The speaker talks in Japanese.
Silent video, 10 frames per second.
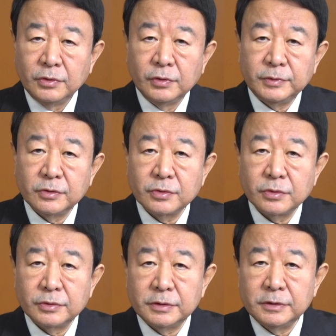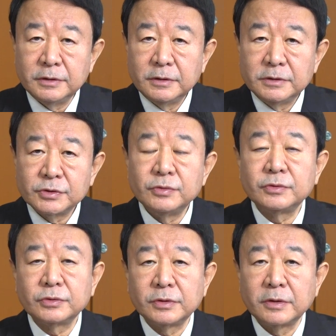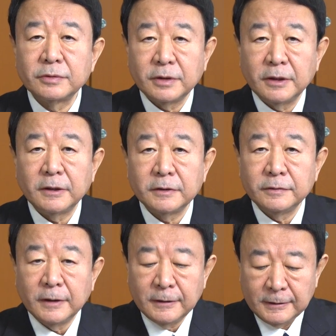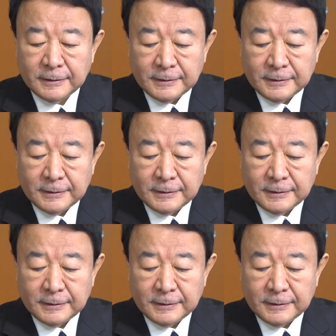近江心に沿うことなのかあるいは